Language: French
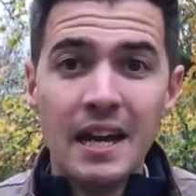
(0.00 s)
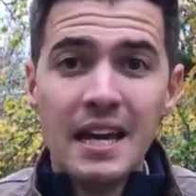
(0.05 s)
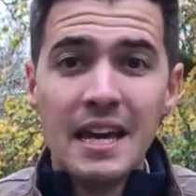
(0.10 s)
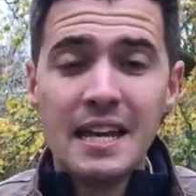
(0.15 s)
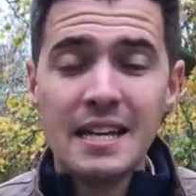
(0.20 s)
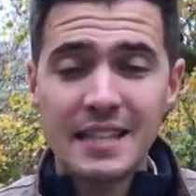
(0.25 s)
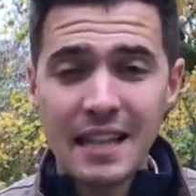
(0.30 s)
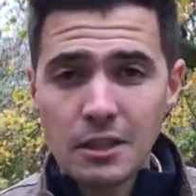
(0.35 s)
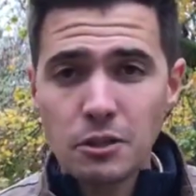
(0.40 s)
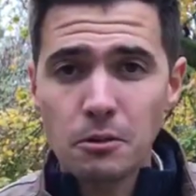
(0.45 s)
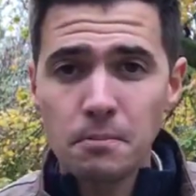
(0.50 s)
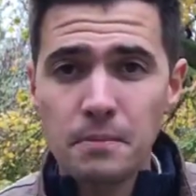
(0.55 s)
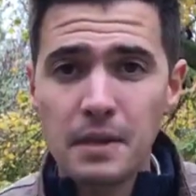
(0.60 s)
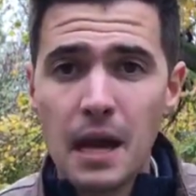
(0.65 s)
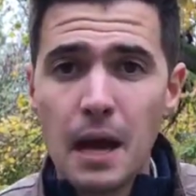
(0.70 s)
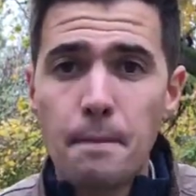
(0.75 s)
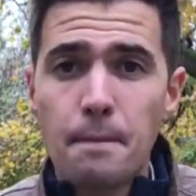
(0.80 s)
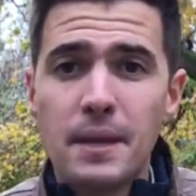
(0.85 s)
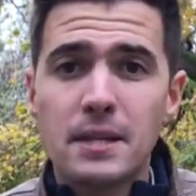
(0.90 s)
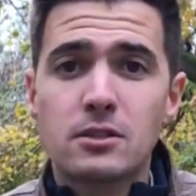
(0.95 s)
Et ça tombe
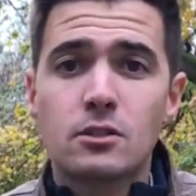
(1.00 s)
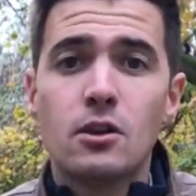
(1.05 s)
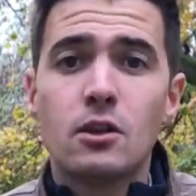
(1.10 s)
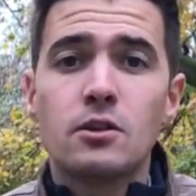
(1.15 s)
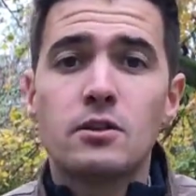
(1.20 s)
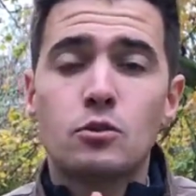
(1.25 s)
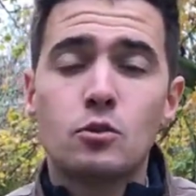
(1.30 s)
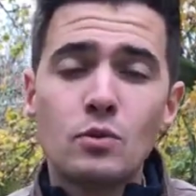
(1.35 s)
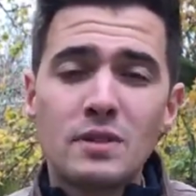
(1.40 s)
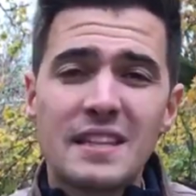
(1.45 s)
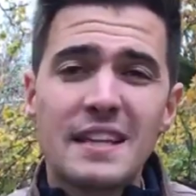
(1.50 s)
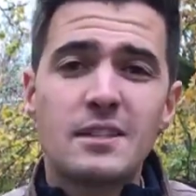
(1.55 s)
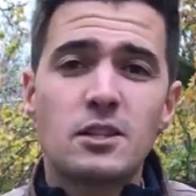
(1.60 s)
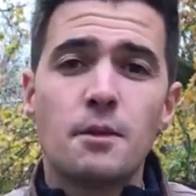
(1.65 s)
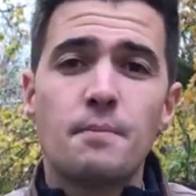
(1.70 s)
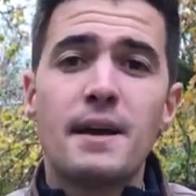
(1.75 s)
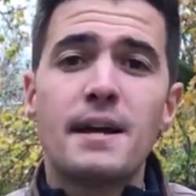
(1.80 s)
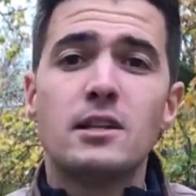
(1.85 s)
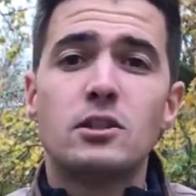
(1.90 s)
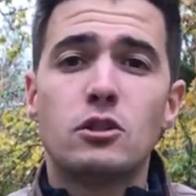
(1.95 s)
bien parce que toute cette
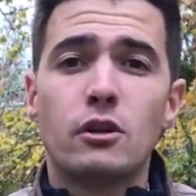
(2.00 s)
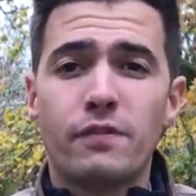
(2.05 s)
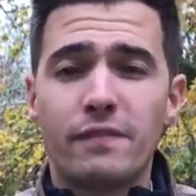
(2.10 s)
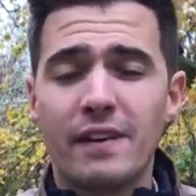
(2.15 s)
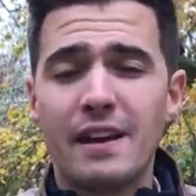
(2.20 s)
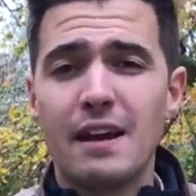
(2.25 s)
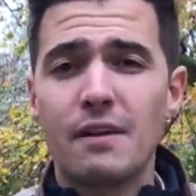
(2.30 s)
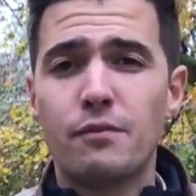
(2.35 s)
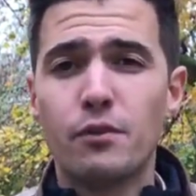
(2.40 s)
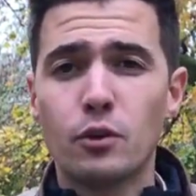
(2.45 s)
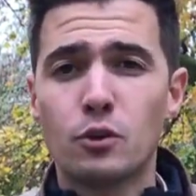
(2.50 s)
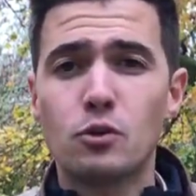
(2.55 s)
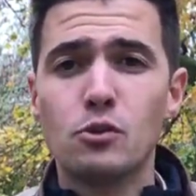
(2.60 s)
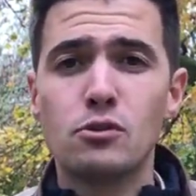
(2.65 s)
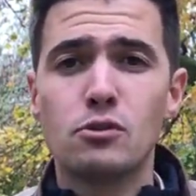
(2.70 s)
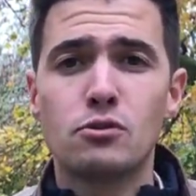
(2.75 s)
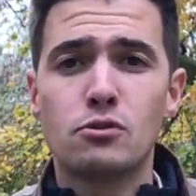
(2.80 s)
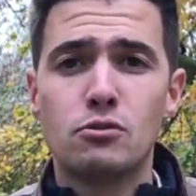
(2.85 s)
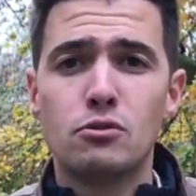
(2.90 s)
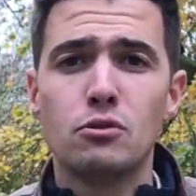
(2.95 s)
semaine, je fais un
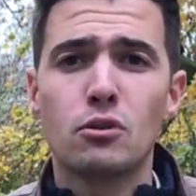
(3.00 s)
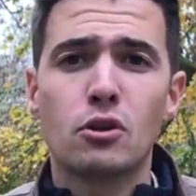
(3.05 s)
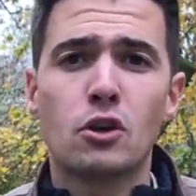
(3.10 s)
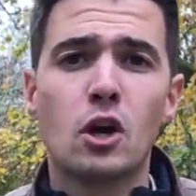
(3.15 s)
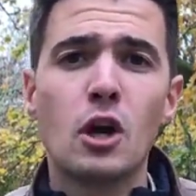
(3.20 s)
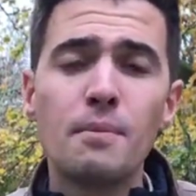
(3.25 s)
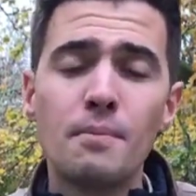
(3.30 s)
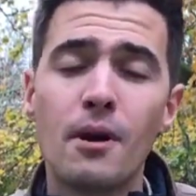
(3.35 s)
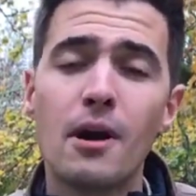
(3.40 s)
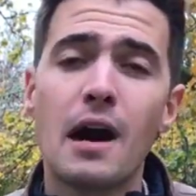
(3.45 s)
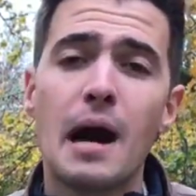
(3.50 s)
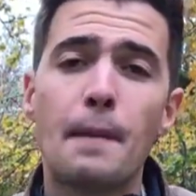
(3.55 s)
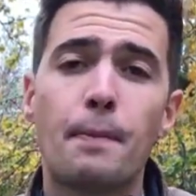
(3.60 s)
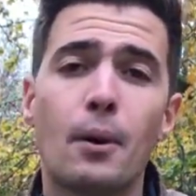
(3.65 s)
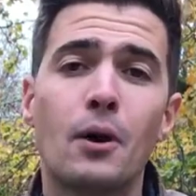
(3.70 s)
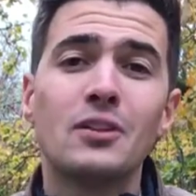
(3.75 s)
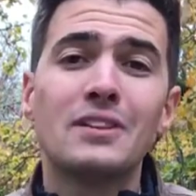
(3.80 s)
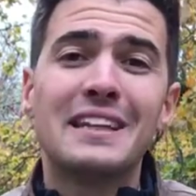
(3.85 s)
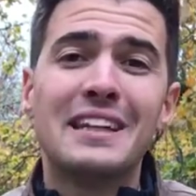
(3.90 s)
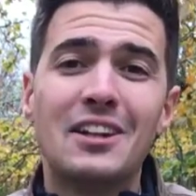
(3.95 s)
focus sur comment
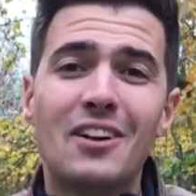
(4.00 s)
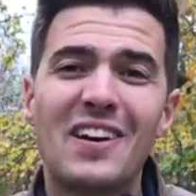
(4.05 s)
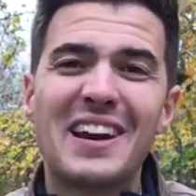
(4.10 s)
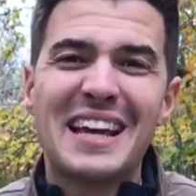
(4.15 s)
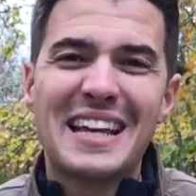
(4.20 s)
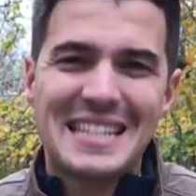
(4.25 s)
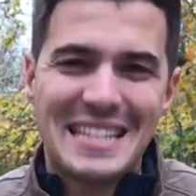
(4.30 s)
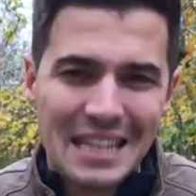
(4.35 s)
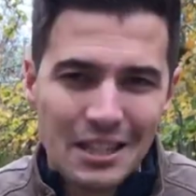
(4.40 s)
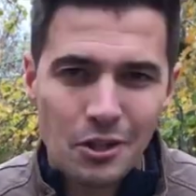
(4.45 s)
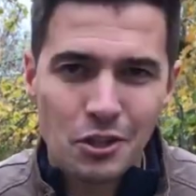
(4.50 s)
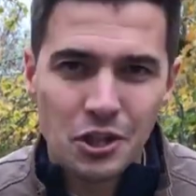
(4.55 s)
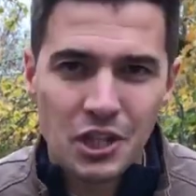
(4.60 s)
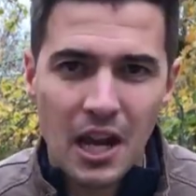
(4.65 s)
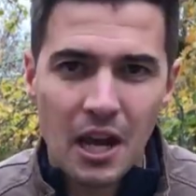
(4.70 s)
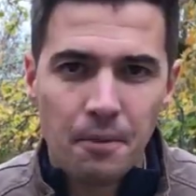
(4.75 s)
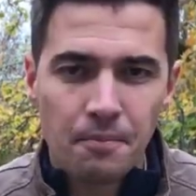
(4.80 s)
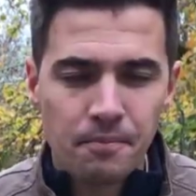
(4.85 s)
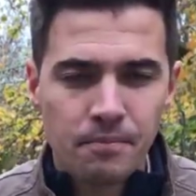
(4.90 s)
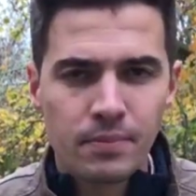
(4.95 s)
apprendre des langues étrangères.